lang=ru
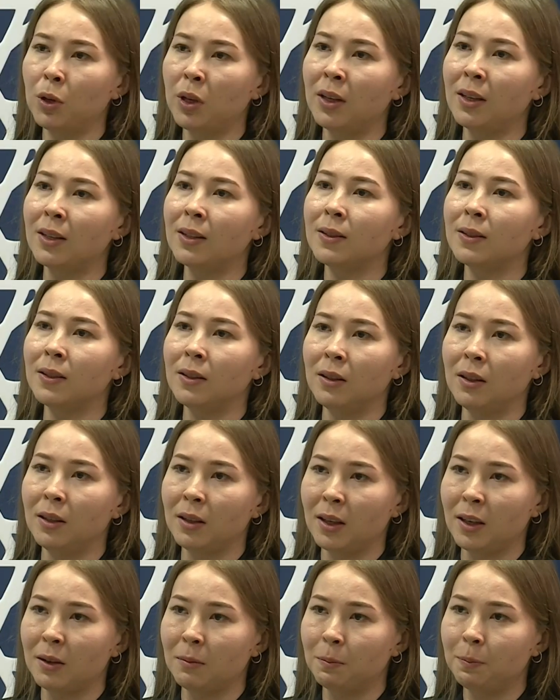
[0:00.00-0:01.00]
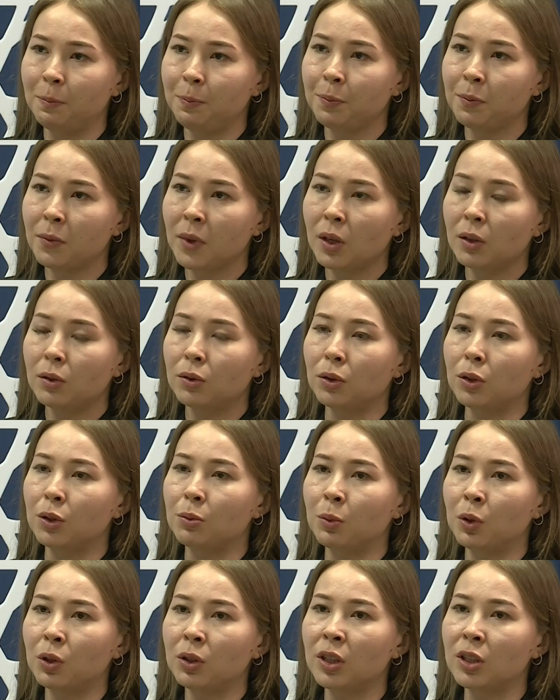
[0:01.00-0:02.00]
есть синяки. То есть
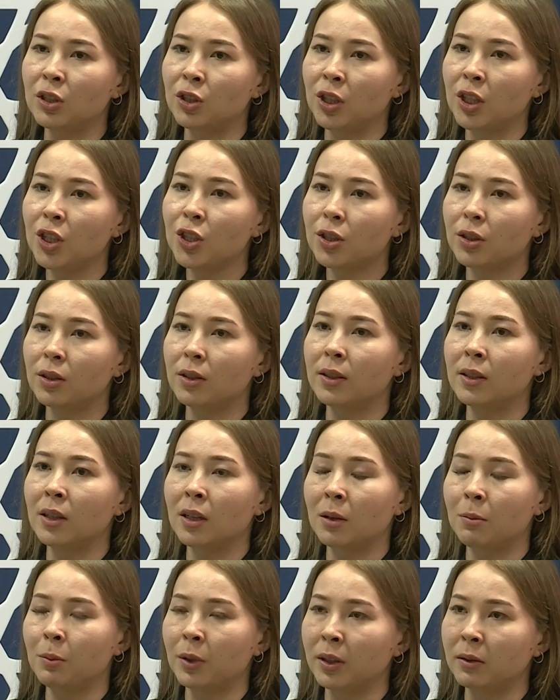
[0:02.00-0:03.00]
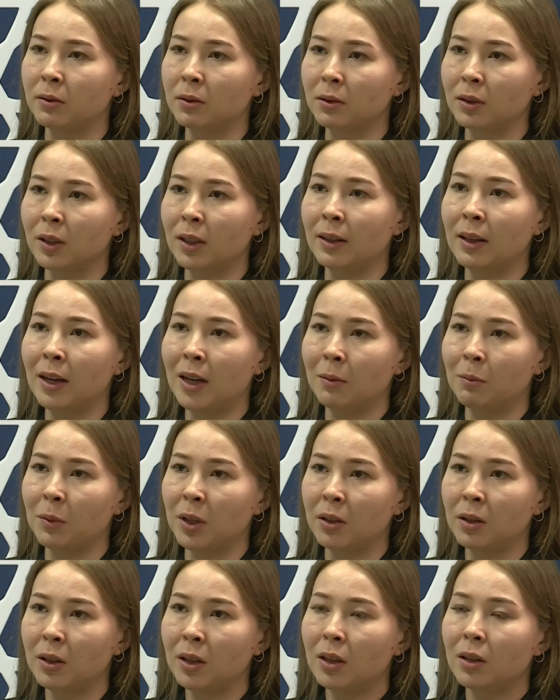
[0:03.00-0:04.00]
многие женщины терпят
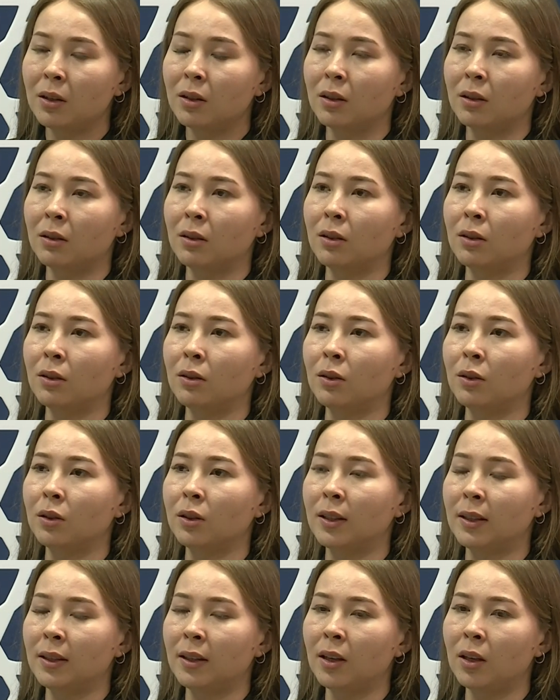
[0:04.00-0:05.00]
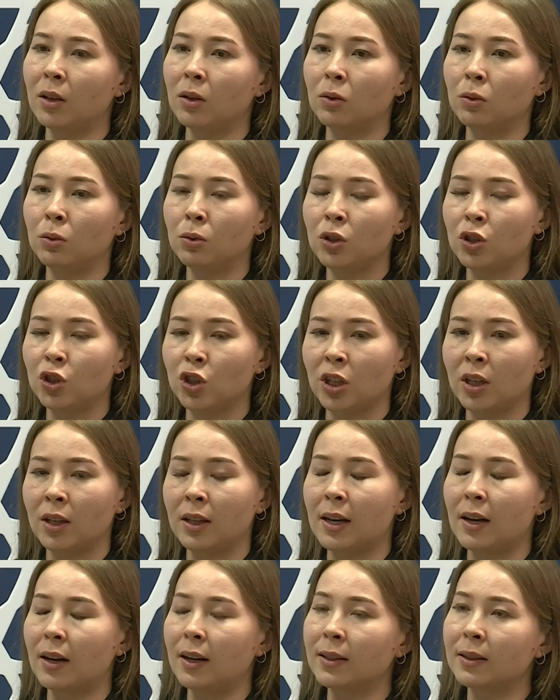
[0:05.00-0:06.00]
годами э, такие
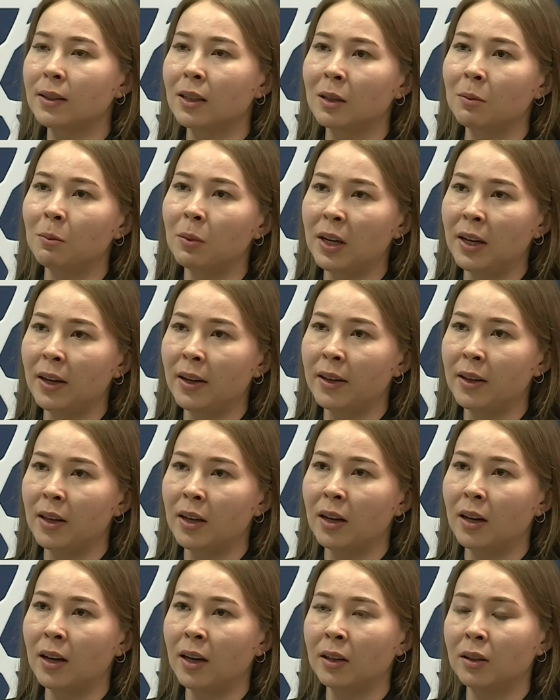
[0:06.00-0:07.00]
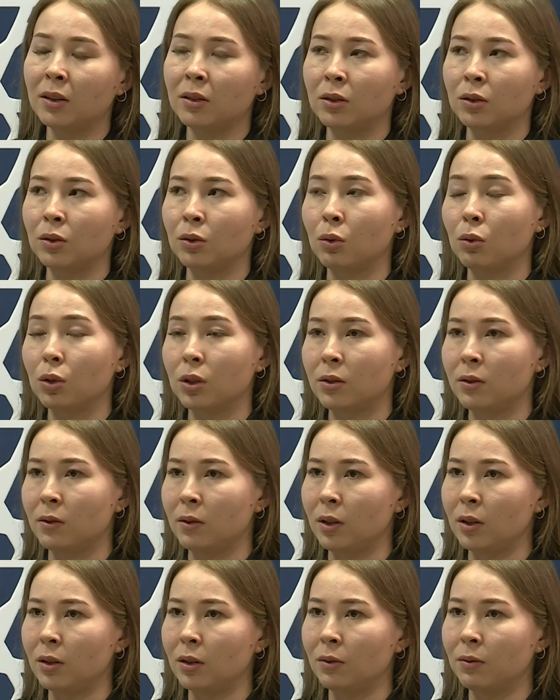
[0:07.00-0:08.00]
унижения, оскорбления от
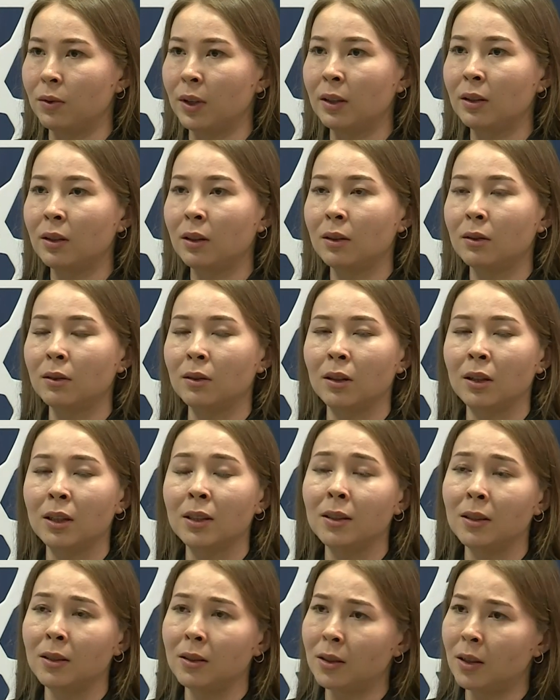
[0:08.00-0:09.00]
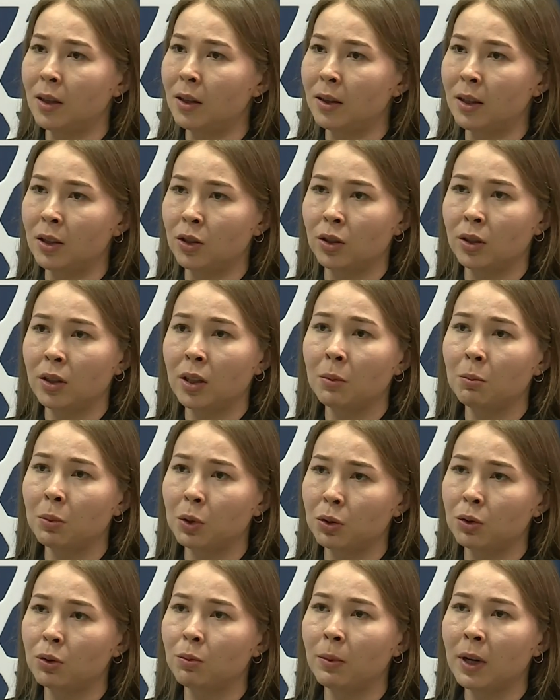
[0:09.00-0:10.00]
родственников, от родителей даже. К нам
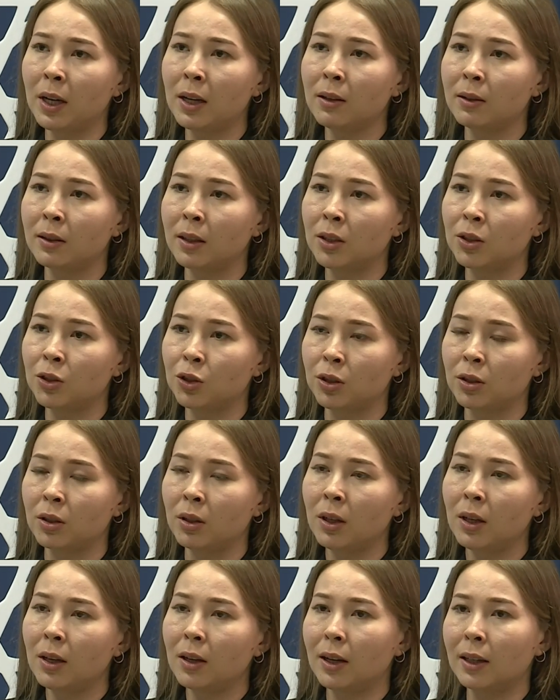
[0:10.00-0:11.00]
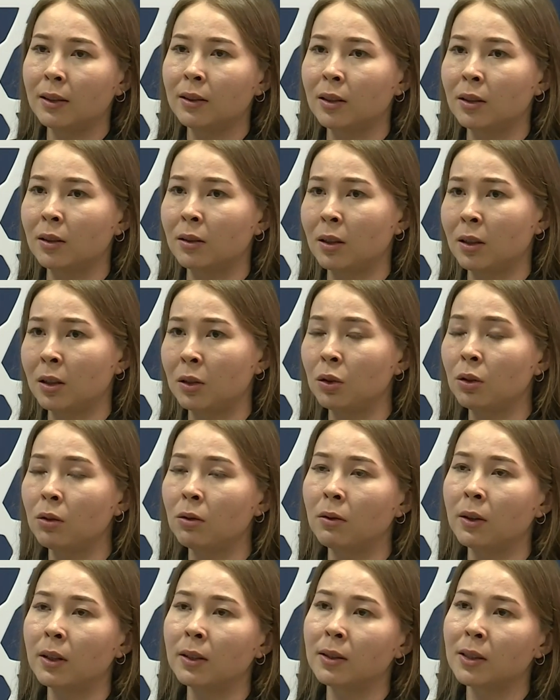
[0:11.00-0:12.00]
поступали даже от а,
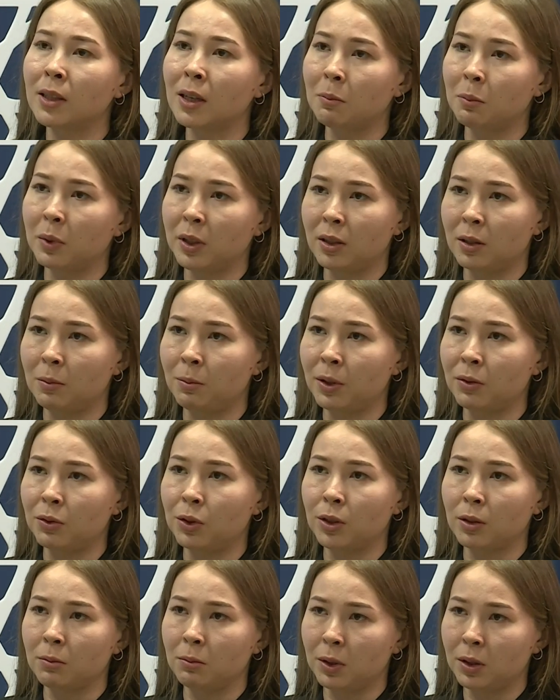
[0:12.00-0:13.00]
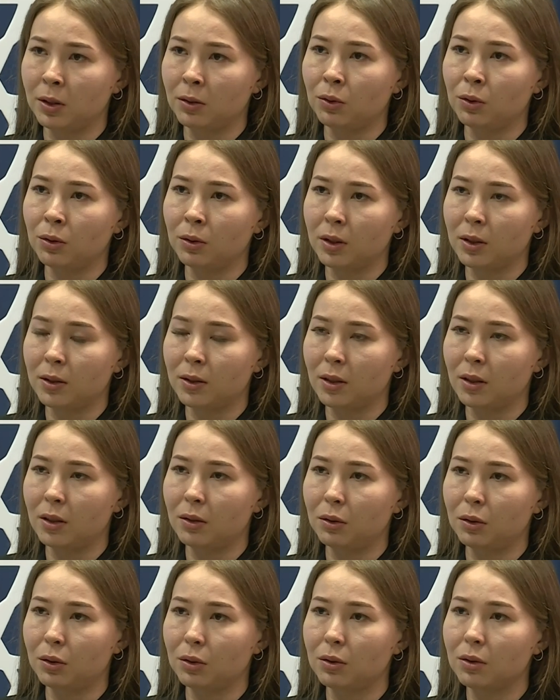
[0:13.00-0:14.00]
родного отца, потерпевшие бытовое насилие,
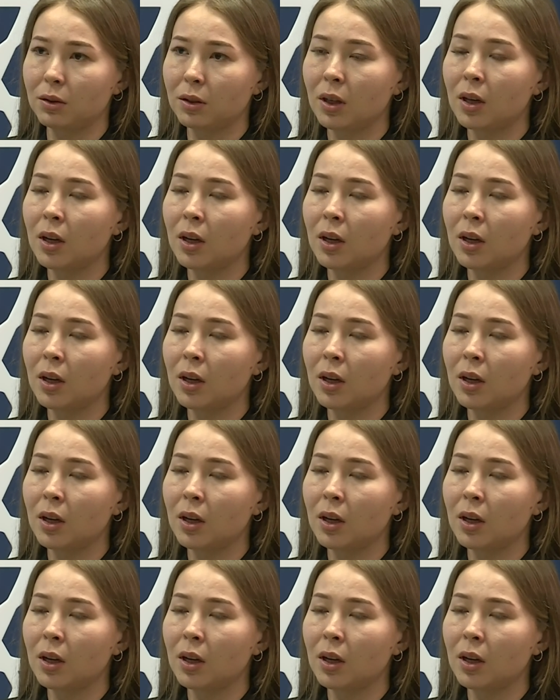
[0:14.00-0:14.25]
то есть